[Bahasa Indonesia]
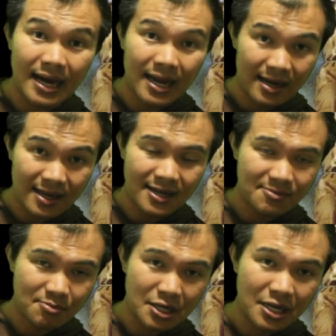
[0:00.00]
Allah
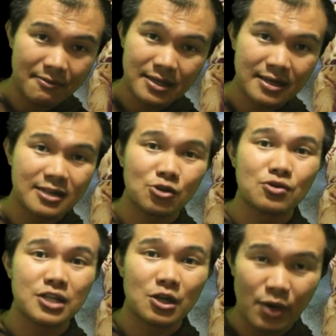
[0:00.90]
mendapatkan
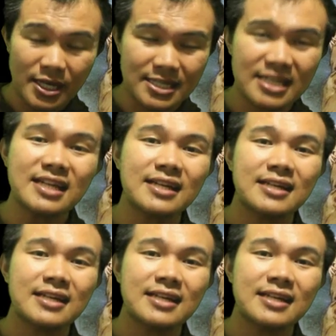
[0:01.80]
konsekuensi